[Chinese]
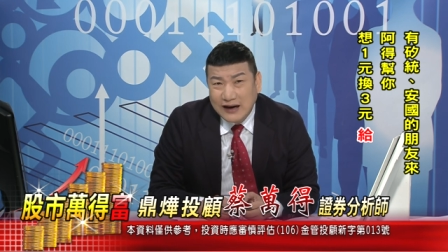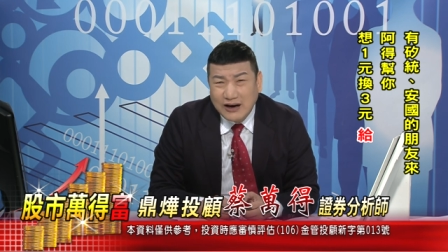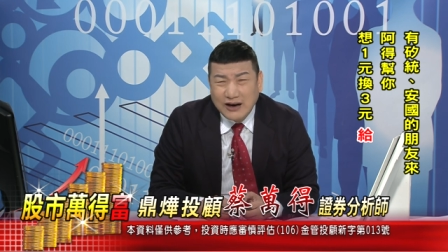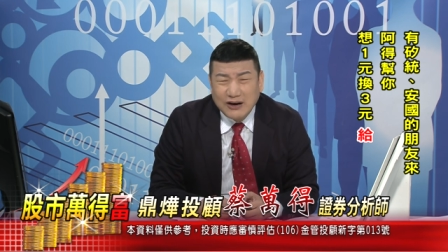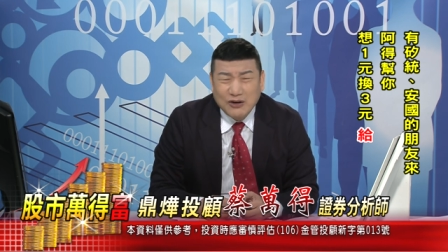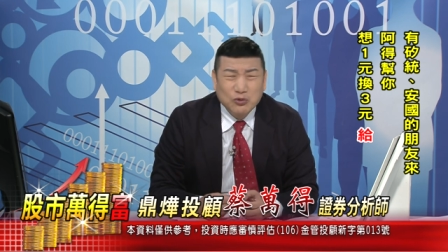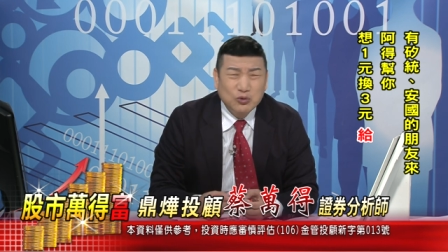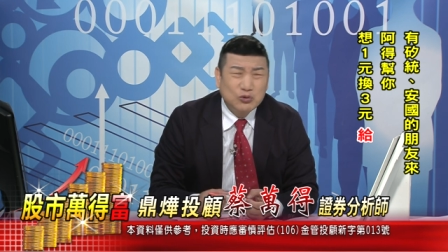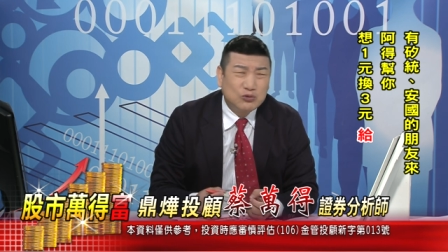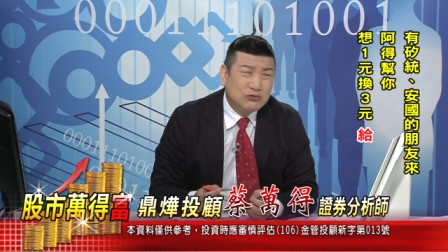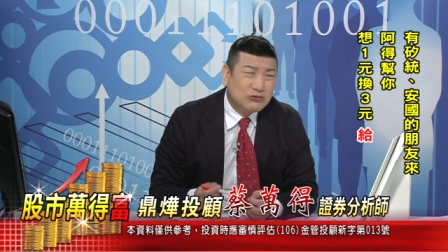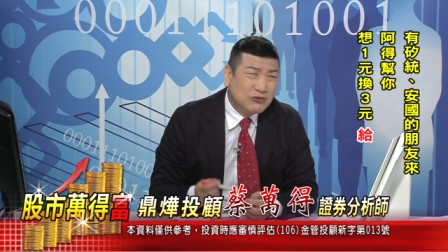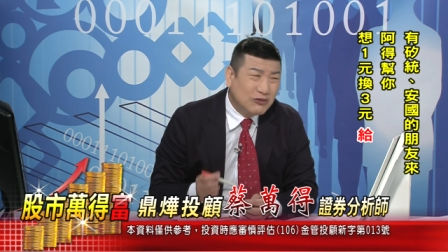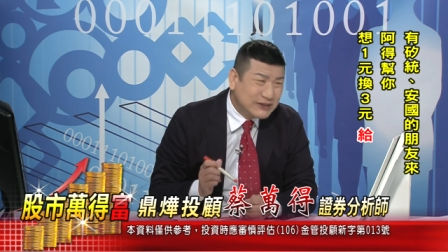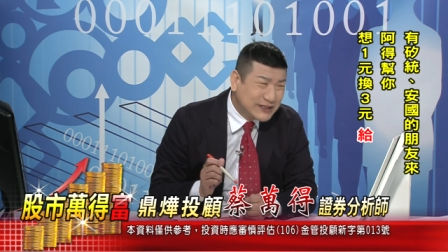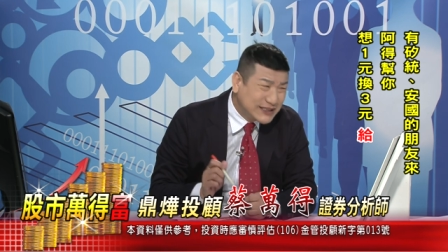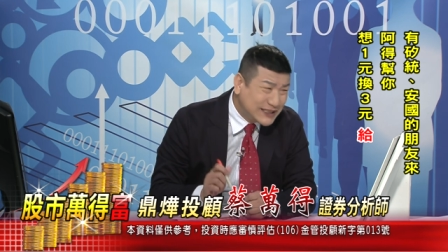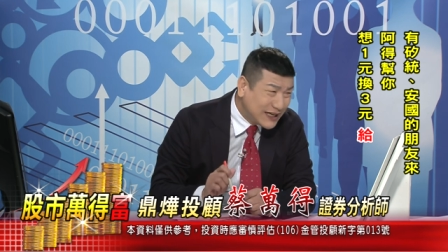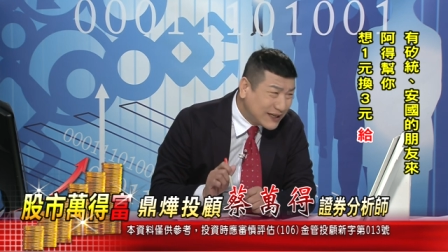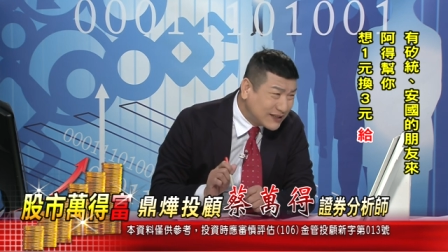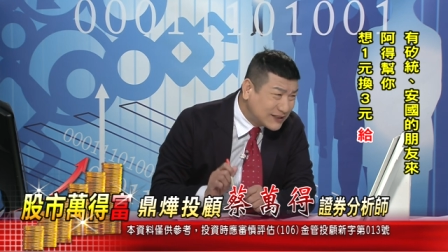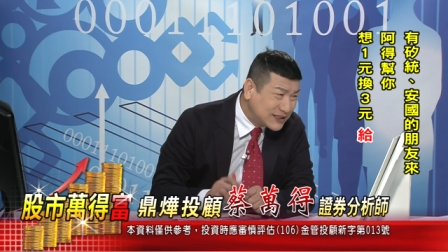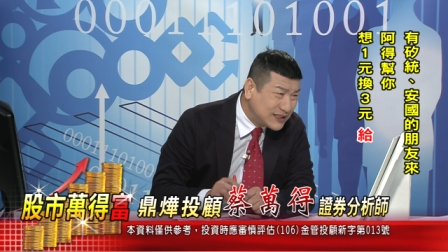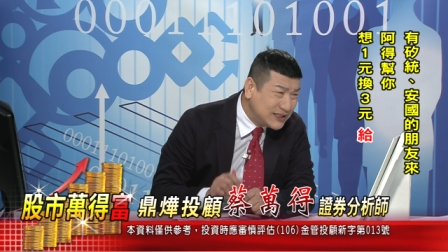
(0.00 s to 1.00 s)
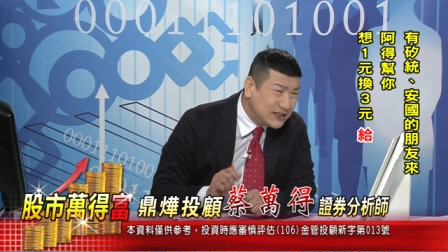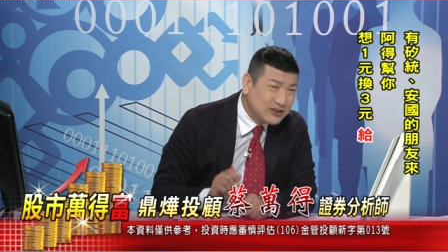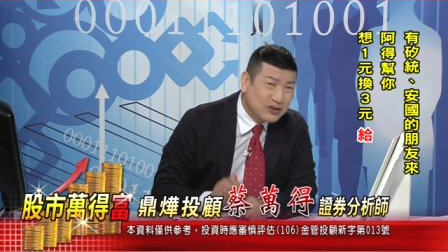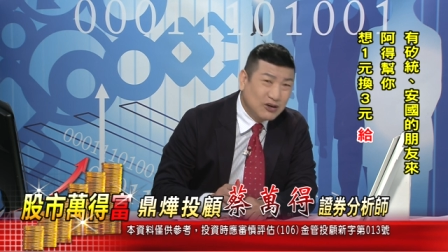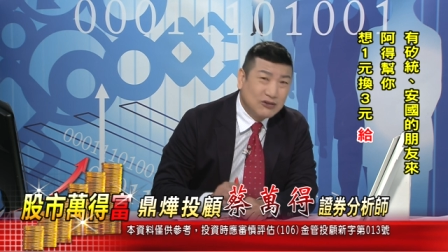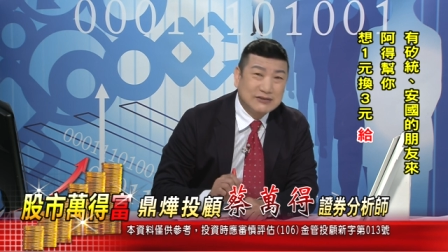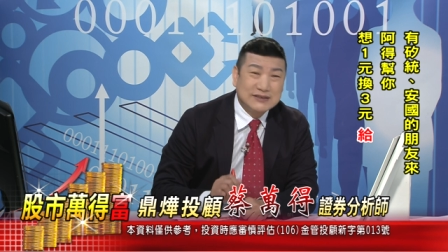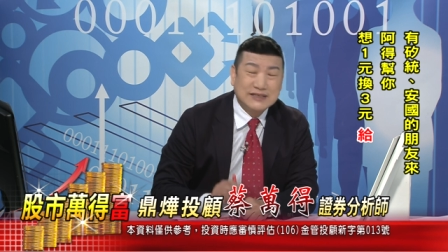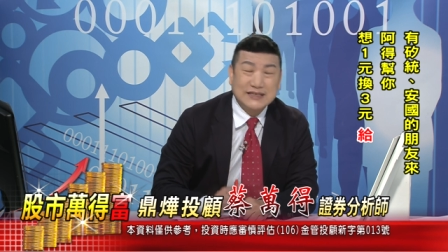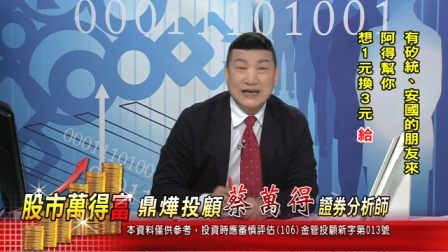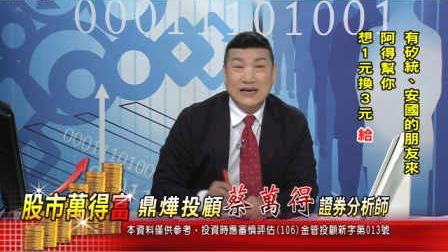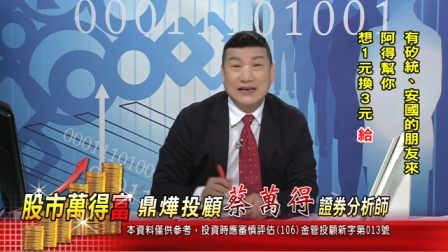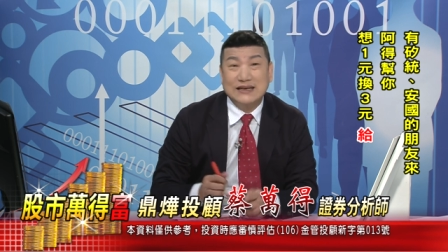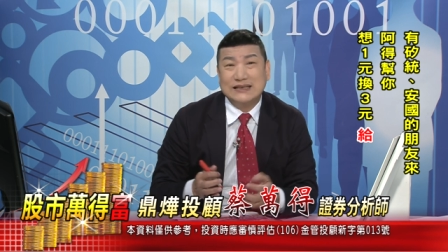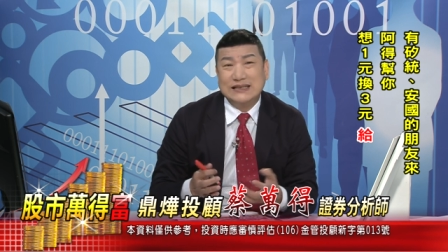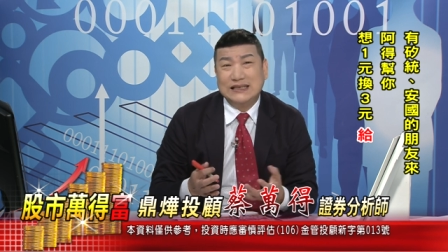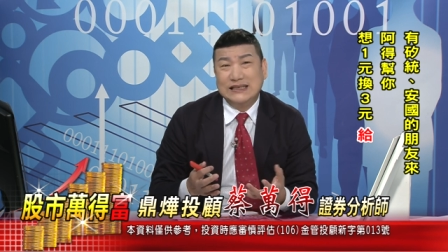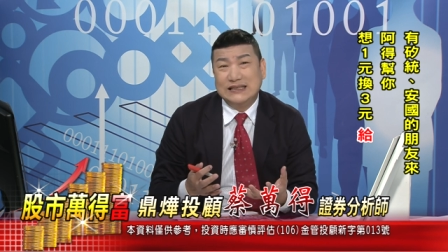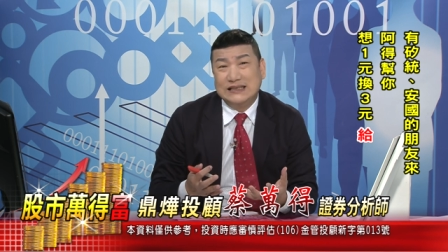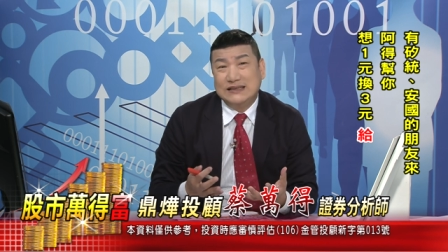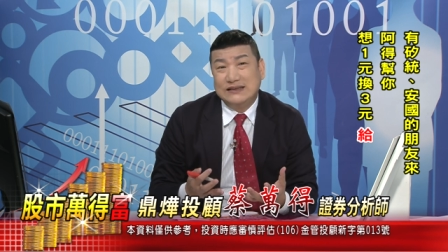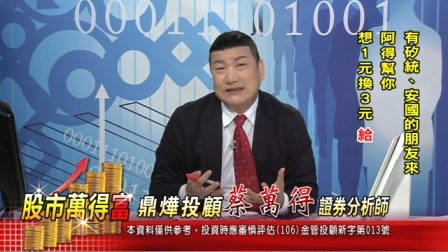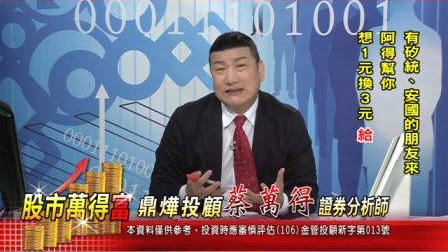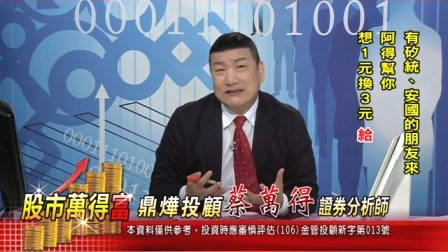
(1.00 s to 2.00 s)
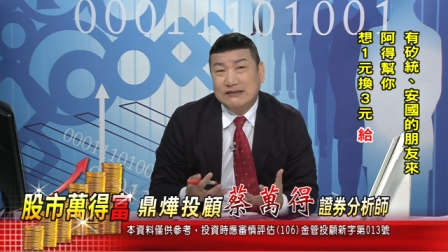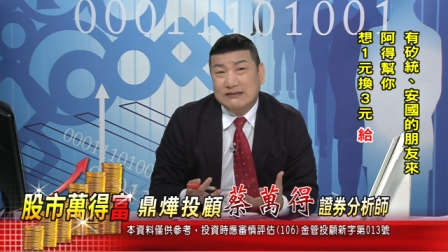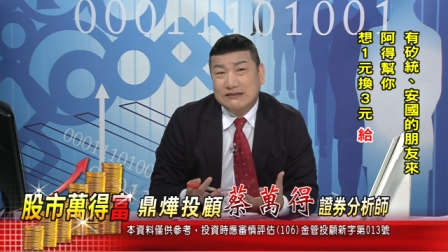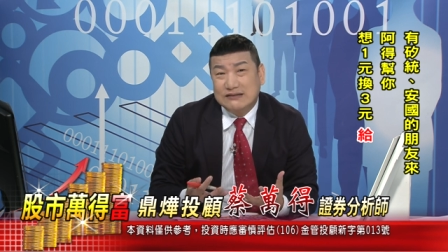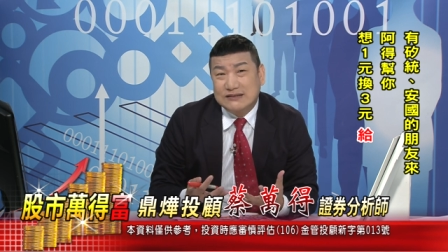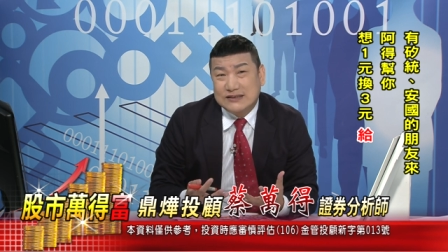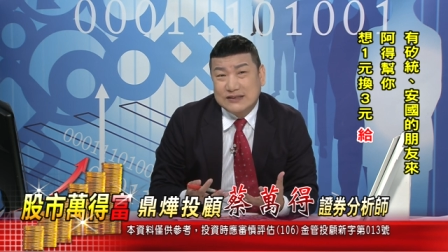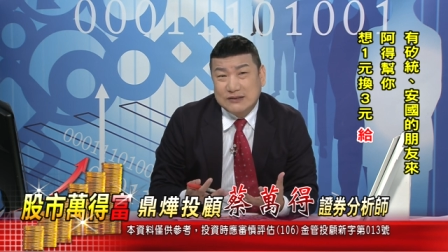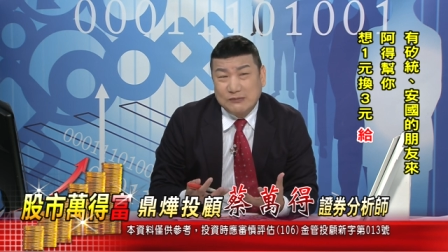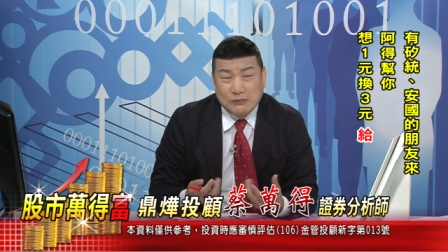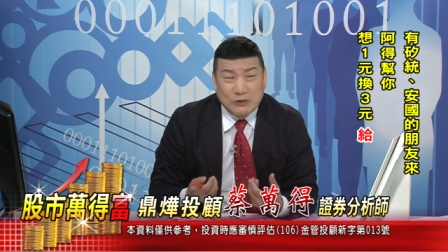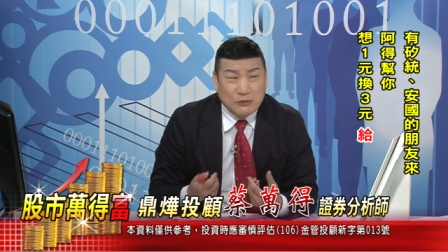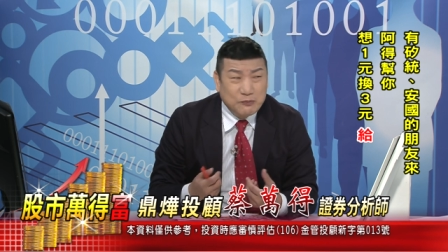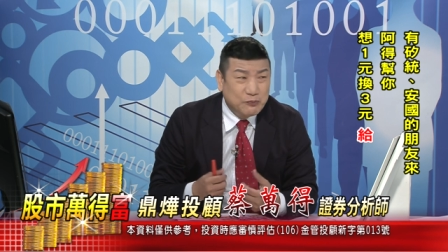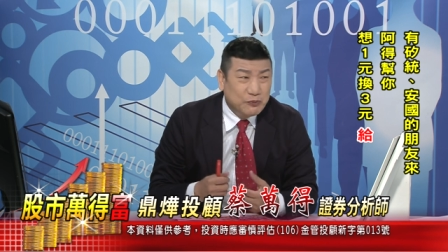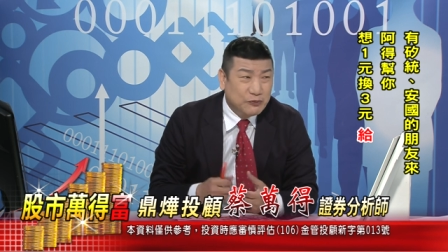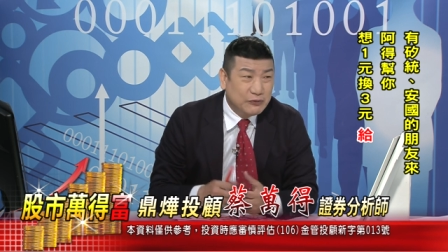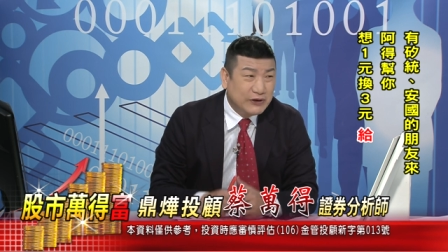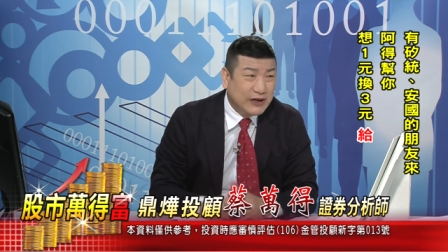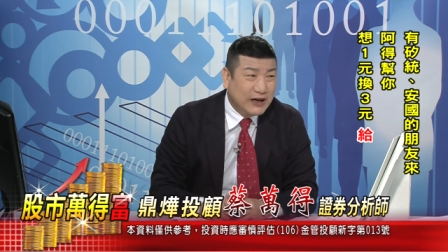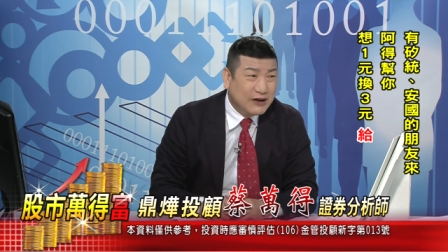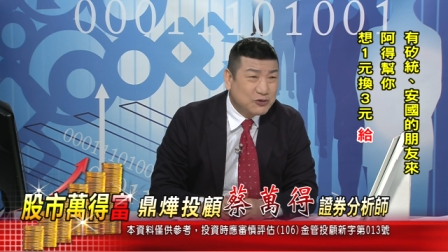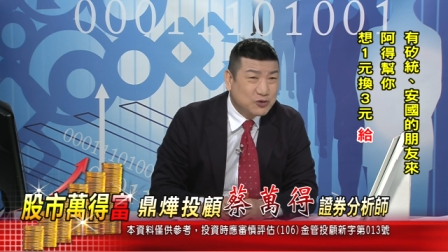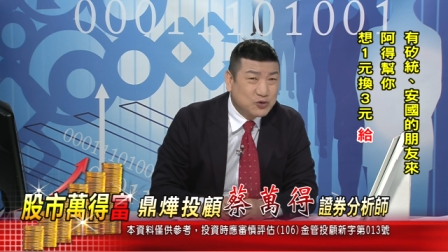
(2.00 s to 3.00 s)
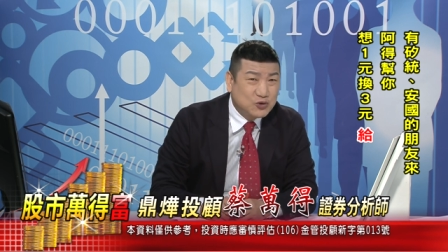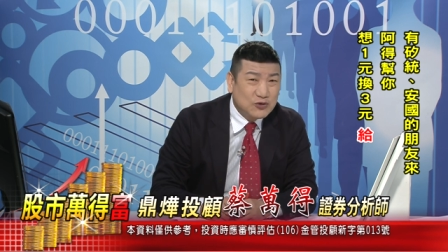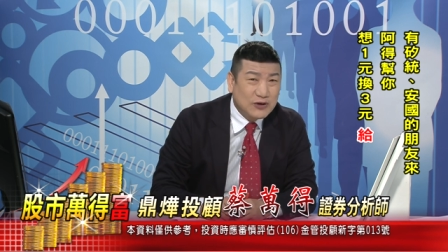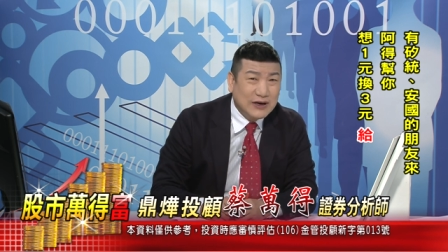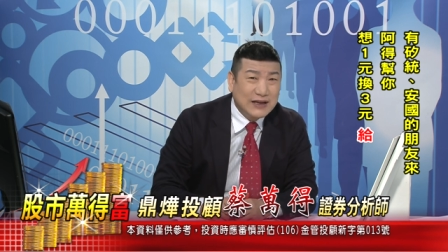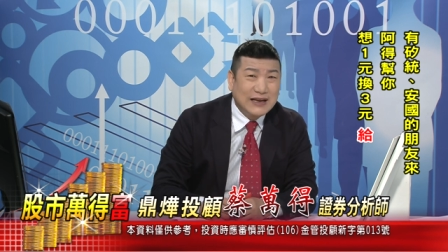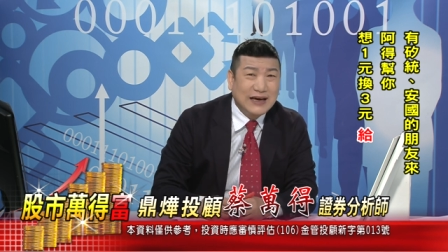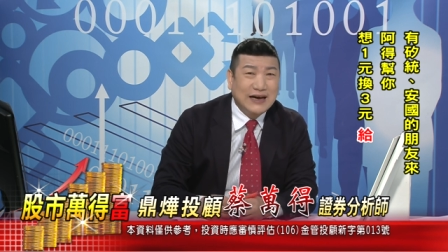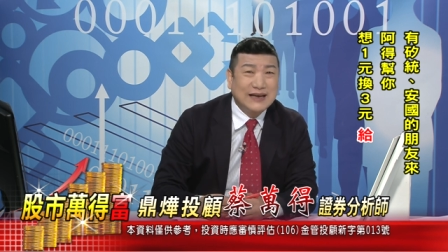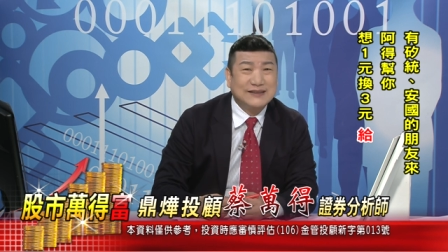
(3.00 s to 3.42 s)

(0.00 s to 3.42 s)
啊，如果像系统这样，你怎么不要转？